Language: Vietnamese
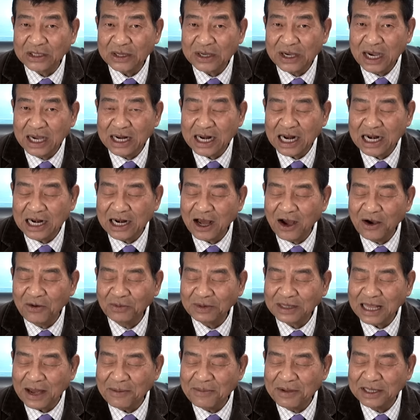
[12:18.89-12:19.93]
cho người đàn
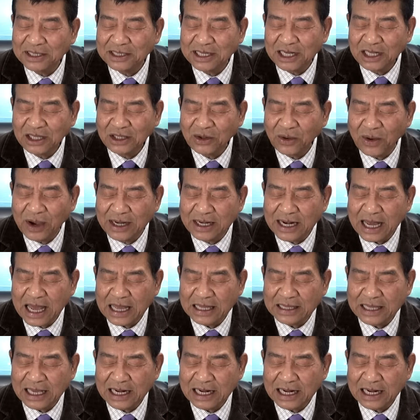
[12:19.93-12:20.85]
ông 89 tuổi này